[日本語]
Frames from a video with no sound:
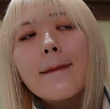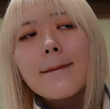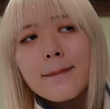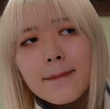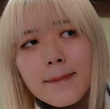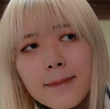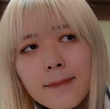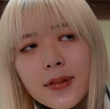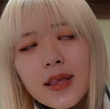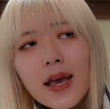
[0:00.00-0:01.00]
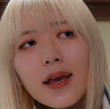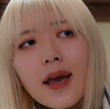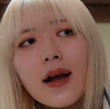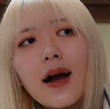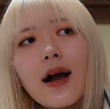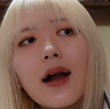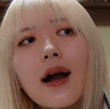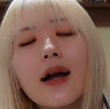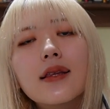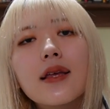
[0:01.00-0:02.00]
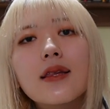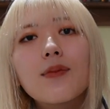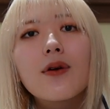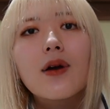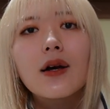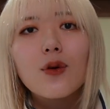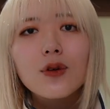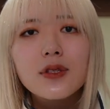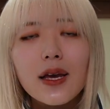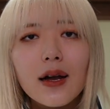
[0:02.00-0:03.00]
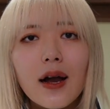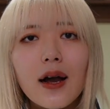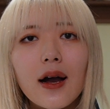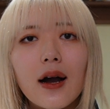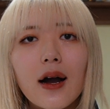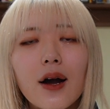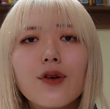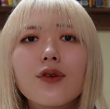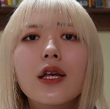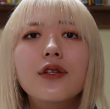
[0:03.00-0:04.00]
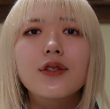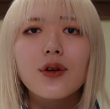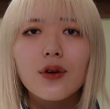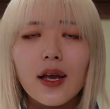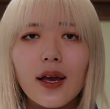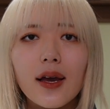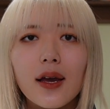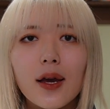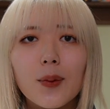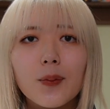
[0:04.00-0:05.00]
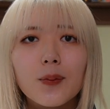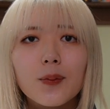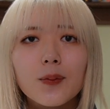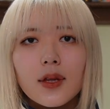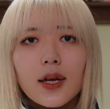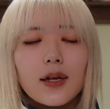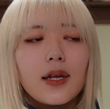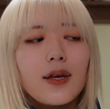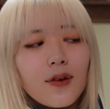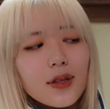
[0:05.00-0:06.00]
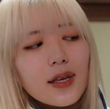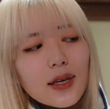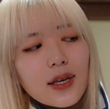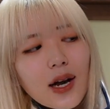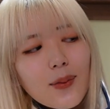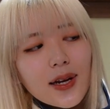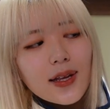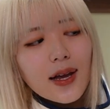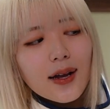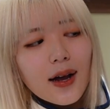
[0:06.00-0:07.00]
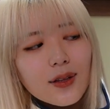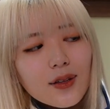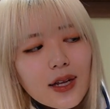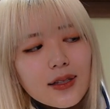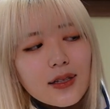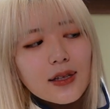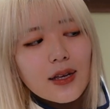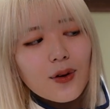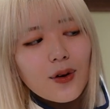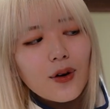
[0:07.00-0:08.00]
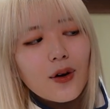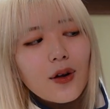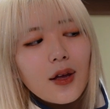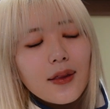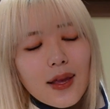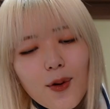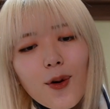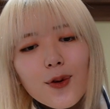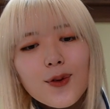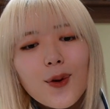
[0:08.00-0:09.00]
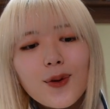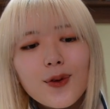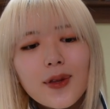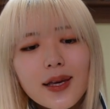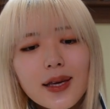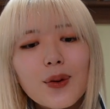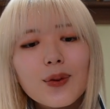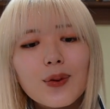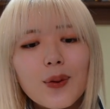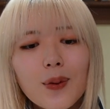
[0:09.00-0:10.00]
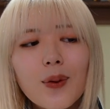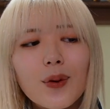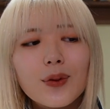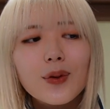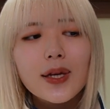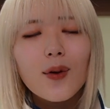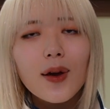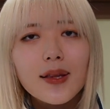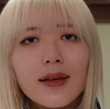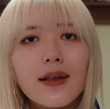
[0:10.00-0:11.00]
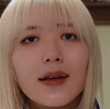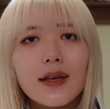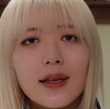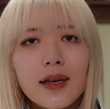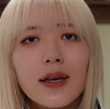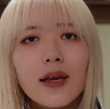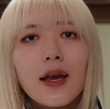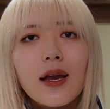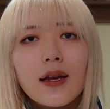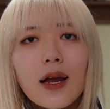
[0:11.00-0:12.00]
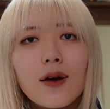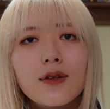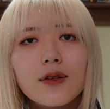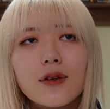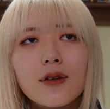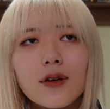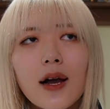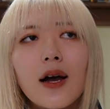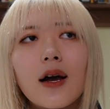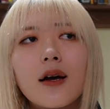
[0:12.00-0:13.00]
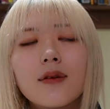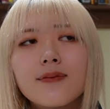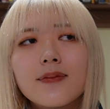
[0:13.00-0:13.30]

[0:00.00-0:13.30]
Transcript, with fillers: うーん、制限がかかってしまう可能性があるんですよね。理不尽極まりないカードなんですけど、でもそういう出来事を乗り越えた先に、ラウール君が、